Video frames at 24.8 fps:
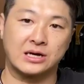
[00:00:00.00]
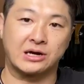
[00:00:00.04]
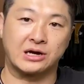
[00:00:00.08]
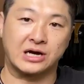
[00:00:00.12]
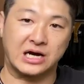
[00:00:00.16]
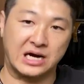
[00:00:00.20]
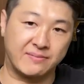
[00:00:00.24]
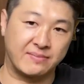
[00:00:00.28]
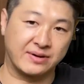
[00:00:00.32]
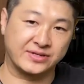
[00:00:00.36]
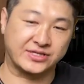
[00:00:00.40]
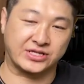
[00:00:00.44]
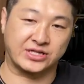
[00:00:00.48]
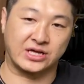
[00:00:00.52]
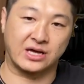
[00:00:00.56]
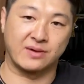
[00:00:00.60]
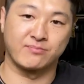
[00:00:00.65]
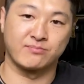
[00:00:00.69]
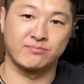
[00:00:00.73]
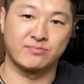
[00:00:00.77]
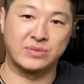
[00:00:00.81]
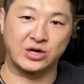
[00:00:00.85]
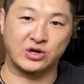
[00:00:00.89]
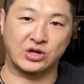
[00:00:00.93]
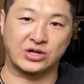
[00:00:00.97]
頑張った場合
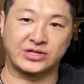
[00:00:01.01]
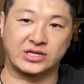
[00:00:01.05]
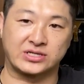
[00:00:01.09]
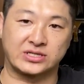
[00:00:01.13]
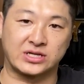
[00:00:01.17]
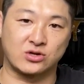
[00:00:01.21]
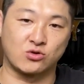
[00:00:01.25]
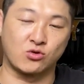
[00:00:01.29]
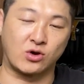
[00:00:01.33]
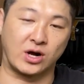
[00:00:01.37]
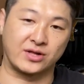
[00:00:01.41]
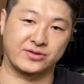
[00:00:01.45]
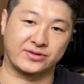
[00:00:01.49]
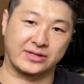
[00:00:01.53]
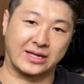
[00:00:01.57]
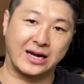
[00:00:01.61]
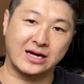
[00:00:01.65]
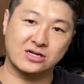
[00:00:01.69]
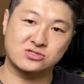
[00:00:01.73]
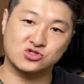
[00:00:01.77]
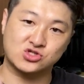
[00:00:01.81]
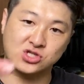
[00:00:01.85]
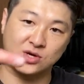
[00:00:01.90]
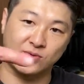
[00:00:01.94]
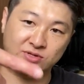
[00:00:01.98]
勉強だった場合よかった
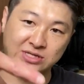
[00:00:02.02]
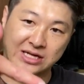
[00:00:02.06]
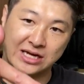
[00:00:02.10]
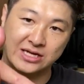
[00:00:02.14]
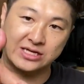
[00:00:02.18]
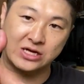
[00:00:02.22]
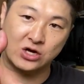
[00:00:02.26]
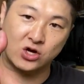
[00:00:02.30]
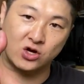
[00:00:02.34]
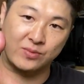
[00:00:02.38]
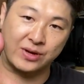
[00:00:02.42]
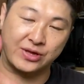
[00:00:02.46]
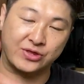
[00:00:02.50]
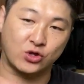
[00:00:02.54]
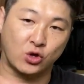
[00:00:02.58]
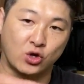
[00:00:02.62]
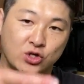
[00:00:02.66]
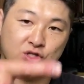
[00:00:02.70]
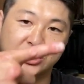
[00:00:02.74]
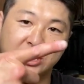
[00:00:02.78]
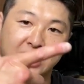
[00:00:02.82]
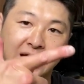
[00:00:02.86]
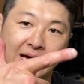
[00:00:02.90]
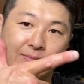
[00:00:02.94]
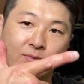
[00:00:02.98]
らグッドボタンや
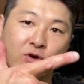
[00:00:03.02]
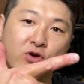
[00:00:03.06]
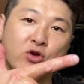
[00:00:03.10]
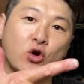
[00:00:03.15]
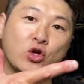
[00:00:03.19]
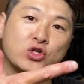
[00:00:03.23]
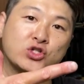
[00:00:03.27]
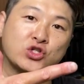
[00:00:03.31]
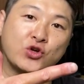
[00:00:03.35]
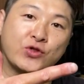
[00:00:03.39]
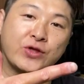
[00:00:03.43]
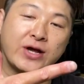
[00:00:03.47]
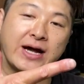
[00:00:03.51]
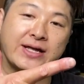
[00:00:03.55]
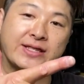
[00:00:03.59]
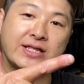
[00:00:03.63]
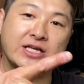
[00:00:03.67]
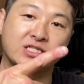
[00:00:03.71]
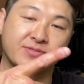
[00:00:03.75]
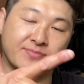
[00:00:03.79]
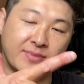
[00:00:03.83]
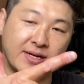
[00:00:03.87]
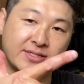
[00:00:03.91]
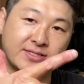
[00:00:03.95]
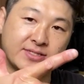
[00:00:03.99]
コメントシェアもよろしくお願いい
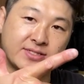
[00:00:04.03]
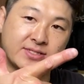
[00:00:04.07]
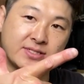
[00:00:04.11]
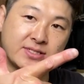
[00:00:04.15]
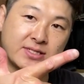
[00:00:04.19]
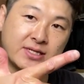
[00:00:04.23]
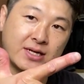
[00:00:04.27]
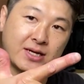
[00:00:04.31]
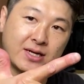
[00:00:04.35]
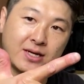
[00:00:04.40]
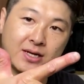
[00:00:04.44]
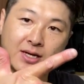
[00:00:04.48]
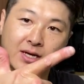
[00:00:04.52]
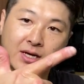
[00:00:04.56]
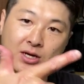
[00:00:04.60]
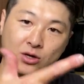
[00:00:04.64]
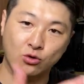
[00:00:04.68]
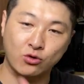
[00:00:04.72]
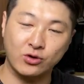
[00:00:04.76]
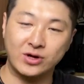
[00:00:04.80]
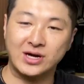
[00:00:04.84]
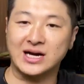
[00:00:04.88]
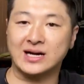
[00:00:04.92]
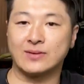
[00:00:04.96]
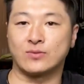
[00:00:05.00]
たします
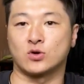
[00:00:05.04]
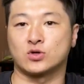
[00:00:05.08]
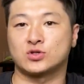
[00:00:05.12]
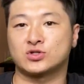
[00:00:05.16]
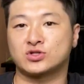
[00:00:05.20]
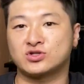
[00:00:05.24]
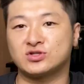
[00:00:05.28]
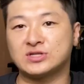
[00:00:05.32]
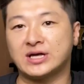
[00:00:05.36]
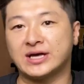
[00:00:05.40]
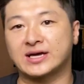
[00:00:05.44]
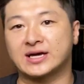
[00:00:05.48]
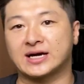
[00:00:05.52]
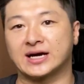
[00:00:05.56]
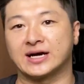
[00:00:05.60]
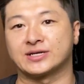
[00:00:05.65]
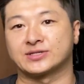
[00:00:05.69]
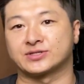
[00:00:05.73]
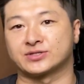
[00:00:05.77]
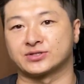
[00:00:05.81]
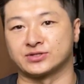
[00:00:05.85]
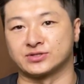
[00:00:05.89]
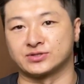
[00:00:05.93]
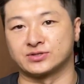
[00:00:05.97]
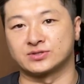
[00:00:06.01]
これからも少ない回
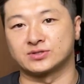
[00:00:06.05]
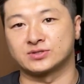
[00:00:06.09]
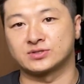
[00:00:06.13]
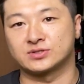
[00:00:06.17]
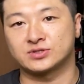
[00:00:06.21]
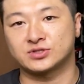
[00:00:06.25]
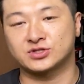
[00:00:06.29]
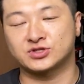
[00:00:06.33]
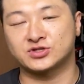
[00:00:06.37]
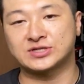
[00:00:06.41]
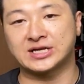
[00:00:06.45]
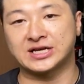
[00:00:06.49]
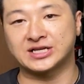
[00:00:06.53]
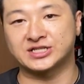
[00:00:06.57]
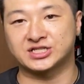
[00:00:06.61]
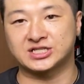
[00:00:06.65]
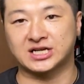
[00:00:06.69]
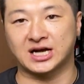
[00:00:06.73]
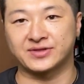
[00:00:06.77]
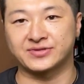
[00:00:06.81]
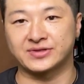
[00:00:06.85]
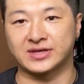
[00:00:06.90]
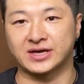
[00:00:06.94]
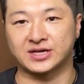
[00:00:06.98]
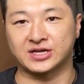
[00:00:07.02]
数少ない時
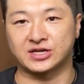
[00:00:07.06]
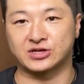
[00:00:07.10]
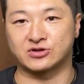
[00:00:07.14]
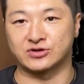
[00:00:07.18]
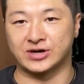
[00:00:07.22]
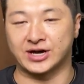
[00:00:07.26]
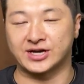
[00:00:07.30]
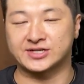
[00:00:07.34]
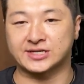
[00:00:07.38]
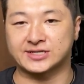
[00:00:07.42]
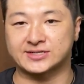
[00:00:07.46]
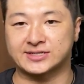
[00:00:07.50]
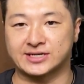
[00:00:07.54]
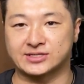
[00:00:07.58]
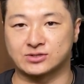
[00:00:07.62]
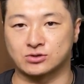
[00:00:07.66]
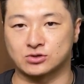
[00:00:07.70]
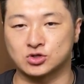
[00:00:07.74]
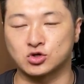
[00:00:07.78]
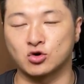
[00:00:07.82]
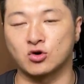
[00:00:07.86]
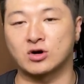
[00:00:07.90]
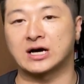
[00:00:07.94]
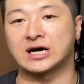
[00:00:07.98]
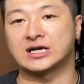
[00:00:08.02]
間で効くエクササイズ
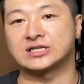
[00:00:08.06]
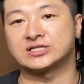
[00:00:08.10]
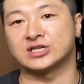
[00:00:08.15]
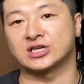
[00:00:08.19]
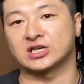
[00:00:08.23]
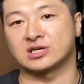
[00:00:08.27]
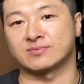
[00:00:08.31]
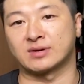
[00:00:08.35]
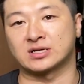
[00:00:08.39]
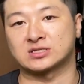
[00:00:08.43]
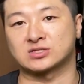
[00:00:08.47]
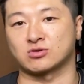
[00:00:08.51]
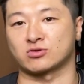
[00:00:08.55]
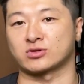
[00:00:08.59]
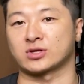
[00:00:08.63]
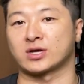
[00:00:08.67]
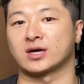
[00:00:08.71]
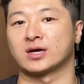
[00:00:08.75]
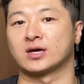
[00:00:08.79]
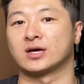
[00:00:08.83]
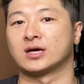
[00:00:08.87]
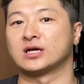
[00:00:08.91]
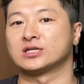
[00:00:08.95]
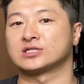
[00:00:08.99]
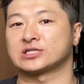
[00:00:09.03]
を紹介していきますので
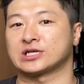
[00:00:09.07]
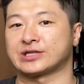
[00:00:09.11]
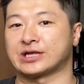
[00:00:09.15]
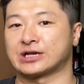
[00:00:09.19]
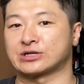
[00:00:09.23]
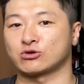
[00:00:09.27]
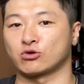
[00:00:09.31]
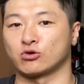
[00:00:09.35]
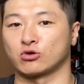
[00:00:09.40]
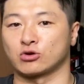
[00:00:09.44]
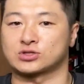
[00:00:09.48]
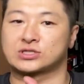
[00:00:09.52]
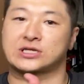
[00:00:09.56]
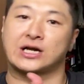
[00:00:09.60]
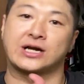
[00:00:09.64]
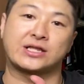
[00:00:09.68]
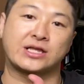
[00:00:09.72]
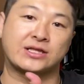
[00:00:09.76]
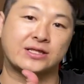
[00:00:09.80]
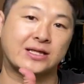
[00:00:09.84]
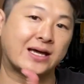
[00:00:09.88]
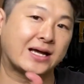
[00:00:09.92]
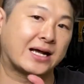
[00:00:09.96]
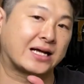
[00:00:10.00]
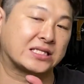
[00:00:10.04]
チャンネル登録され
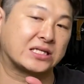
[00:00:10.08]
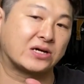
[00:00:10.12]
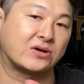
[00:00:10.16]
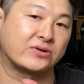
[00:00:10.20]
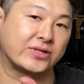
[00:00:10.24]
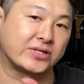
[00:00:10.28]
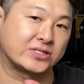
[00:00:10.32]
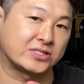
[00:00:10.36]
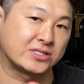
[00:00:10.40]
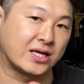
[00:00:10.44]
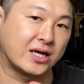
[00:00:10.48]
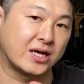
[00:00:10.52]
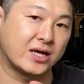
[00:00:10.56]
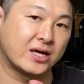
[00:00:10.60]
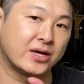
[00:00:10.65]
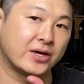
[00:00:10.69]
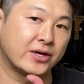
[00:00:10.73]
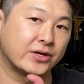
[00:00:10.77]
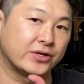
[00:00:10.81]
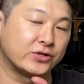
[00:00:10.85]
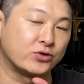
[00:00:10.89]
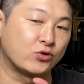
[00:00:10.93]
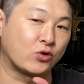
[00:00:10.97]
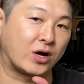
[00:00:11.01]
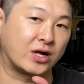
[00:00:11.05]
てない方はですね
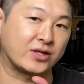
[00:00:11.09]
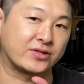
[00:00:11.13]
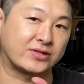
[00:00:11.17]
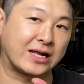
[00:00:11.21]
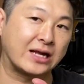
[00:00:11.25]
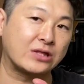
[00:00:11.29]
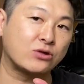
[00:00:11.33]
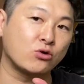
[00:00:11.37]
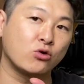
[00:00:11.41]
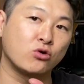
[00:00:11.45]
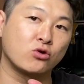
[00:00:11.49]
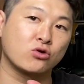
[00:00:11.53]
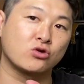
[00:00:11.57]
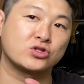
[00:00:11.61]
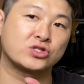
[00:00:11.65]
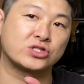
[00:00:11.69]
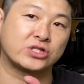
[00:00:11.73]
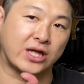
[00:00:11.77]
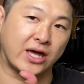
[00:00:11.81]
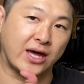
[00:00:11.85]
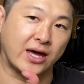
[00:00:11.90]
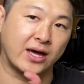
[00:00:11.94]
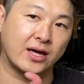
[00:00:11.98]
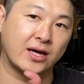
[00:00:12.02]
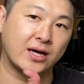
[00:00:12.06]
よかったら登録
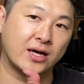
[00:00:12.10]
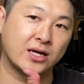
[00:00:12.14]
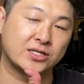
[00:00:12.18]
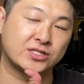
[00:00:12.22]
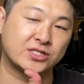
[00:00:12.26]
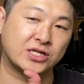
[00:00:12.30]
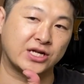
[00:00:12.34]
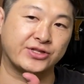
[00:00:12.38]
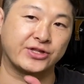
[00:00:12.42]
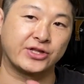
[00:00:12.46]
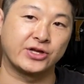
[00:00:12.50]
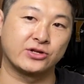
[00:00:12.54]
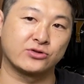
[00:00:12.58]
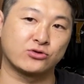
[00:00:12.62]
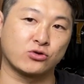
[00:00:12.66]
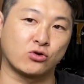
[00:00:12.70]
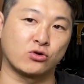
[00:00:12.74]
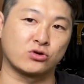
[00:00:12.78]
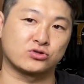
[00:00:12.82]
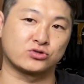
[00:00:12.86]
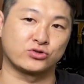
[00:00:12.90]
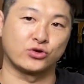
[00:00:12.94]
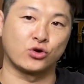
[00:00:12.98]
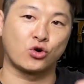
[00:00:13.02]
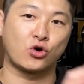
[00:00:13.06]
してチャンネル
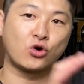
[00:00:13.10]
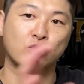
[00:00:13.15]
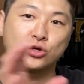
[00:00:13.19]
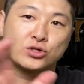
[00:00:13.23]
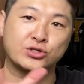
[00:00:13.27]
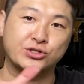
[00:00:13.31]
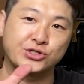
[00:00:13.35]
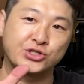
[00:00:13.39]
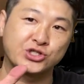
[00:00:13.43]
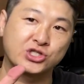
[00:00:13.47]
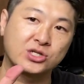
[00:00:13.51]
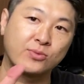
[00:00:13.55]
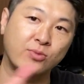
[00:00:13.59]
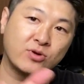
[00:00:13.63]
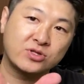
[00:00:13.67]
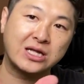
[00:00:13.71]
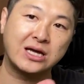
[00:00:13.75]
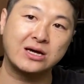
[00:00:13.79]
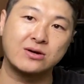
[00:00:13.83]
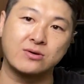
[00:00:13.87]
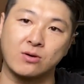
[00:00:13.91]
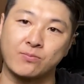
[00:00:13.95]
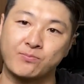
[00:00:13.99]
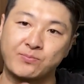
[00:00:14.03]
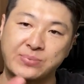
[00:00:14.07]
登録の横の鈴の
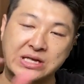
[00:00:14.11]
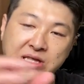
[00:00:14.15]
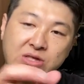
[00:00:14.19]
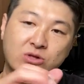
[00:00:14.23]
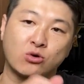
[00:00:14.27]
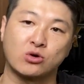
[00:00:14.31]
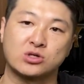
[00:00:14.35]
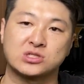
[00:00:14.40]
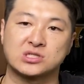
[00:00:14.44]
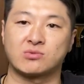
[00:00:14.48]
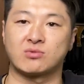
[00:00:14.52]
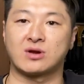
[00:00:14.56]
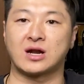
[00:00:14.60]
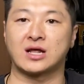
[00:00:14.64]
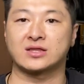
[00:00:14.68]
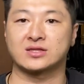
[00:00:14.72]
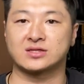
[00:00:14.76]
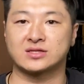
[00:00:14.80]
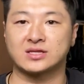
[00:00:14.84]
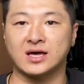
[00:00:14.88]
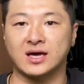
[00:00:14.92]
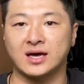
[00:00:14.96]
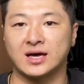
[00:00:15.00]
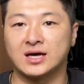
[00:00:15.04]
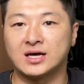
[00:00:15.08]
ボタンをピッと押しても
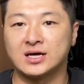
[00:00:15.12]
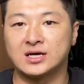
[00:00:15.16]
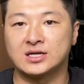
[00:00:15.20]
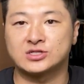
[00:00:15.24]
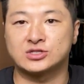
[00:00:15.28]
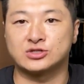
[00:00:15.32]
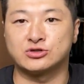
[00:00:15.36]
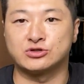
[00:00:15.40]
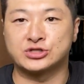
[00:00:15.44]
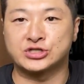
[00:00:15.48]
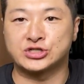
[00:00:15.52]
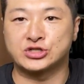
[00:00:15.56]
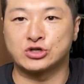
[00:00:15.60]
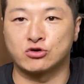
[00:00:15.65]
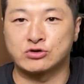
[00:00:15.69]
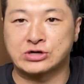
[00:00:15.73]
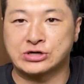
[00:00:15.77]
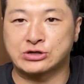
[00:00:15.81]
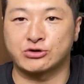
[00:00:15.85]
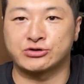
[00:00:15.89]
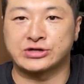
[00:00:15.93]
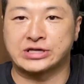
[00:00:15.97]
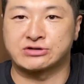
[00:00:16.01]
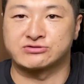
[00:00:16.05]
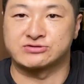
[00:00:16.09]
らって通知を受
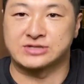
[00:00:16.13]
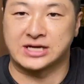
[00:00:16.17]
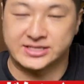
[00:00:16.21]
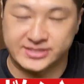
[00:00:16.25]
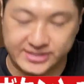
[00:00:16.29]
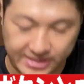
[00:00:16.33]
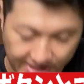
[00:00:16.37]
け取ってくだ